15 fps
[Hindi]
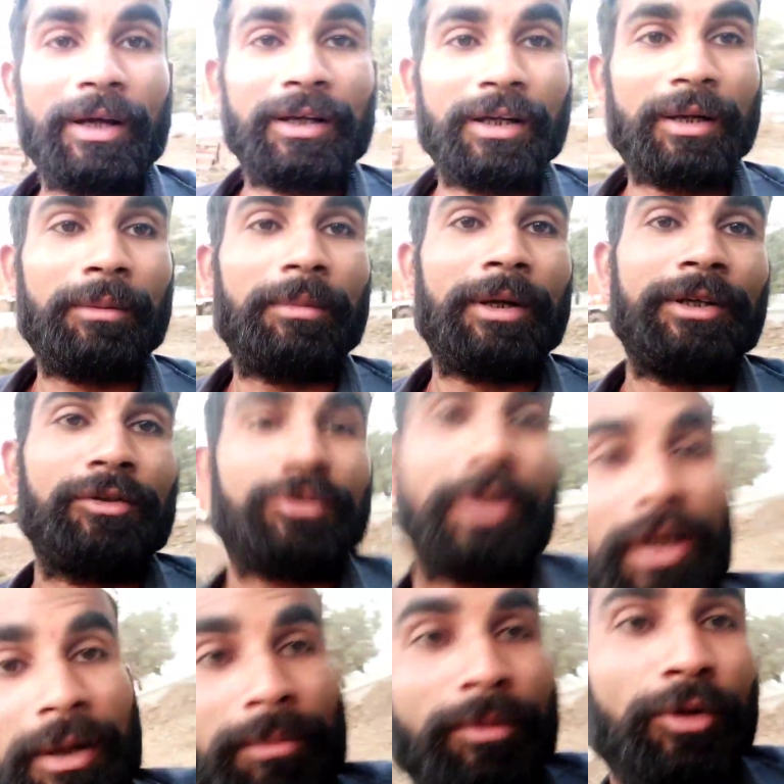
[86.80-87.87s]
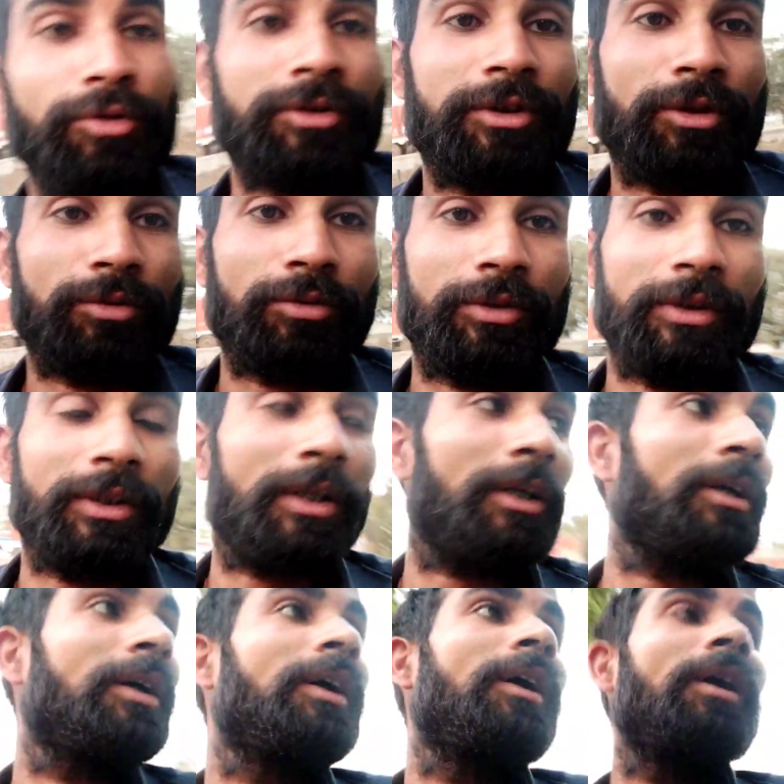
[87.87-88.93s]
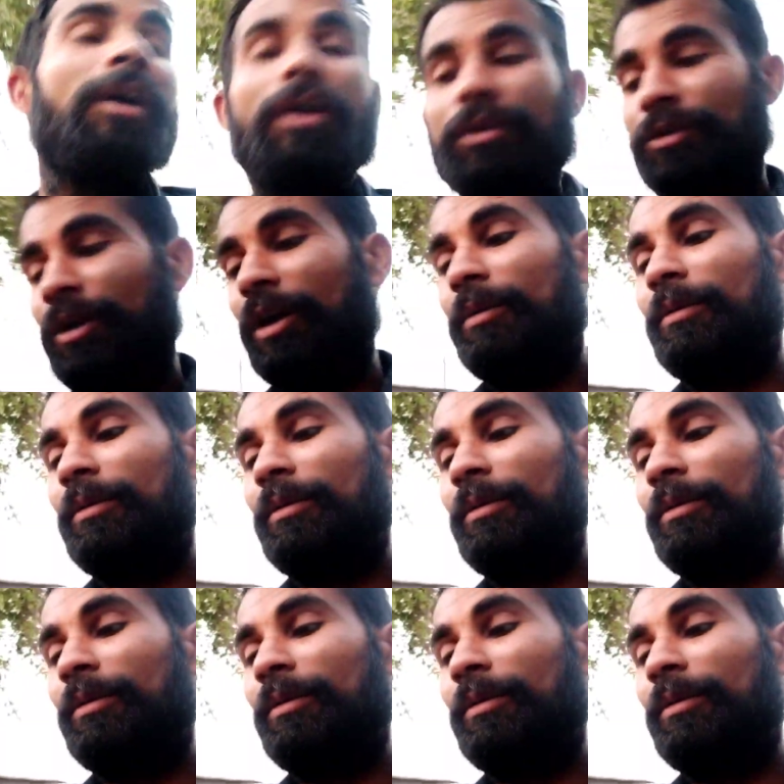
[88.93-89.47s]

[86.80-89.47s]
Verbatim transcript: पहनना भाई साहब बहुत ज़रूरी है तो